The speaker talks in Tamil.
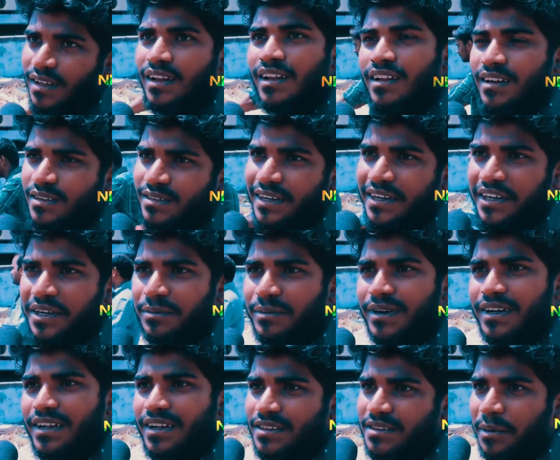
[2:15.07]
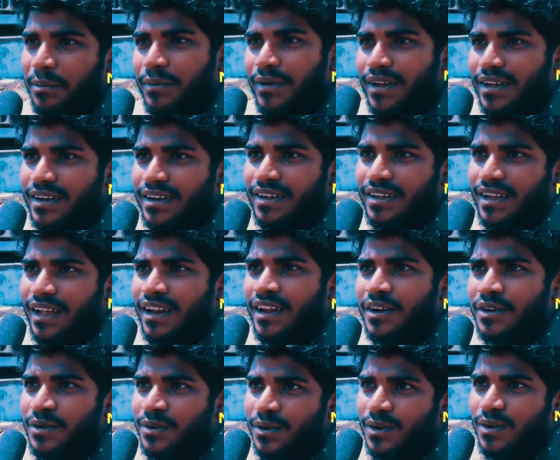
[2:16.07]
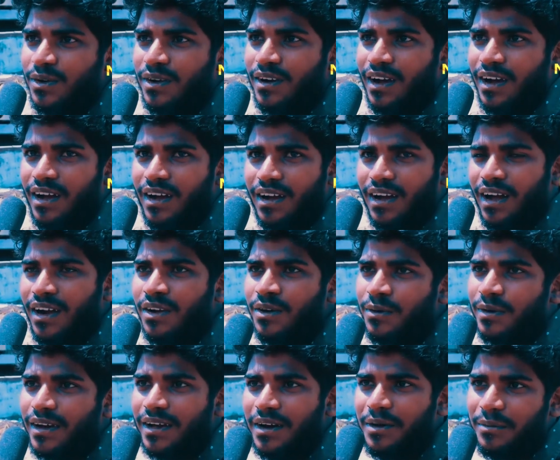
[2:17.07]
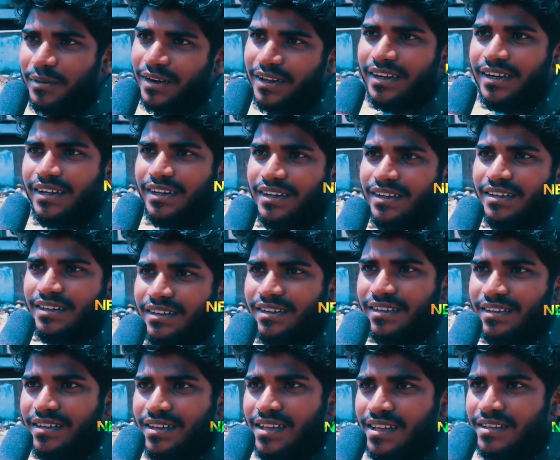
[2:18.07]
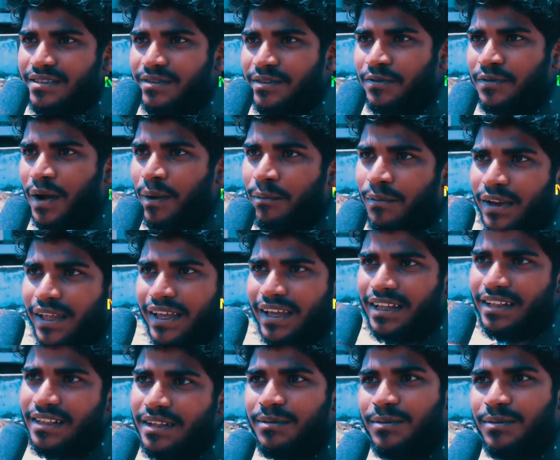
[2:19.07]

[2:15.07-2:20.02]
இல்லை சென்டிமெண்ட்டாக செம்மையாக இருக்குது எல்லாரையும் அளவுக்கிற மாதிரி இருக்குது ஃபேமிலிக்கு ஏற்ற